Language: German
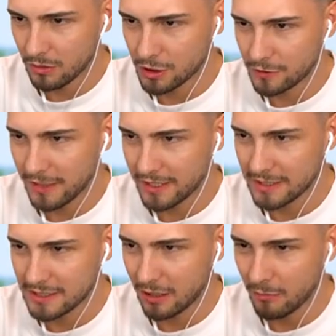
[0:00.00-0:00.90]
Schweine,
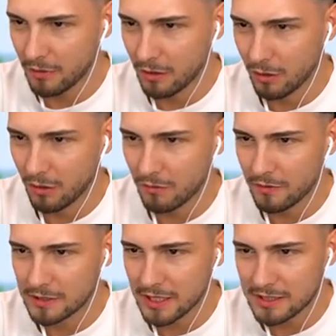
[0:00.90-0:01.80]
ich glaube... Oh,
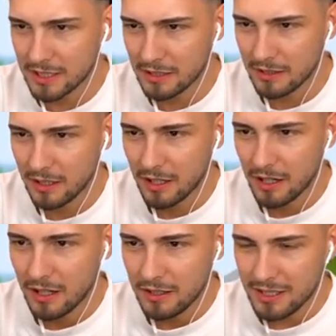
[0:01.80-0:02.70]
was ist das denn?
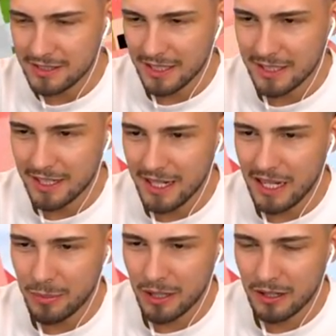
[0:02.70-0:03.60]
Das ist seine
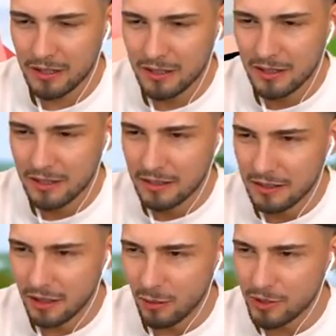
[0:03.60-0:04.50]
Leber.
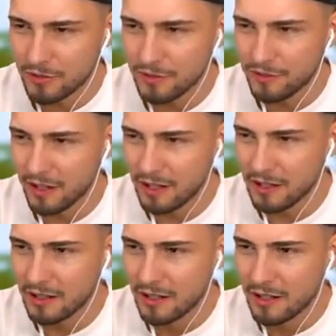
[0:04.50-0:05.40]
Glaube ich auf jeden Fall.
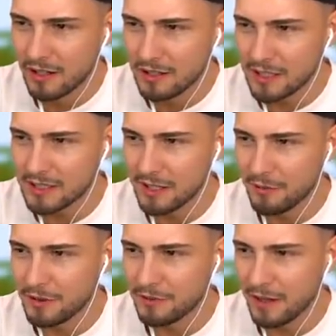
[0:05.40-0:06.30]
Die hat sich einfach
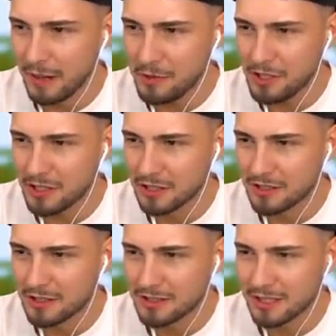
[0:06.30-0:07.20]
von ihm
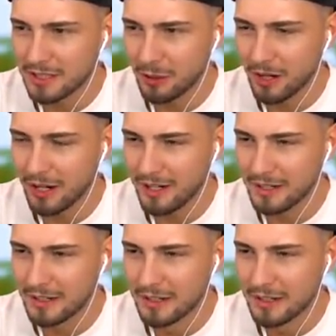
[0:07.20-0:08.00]
verabschiedet. Die sagt, hau rein.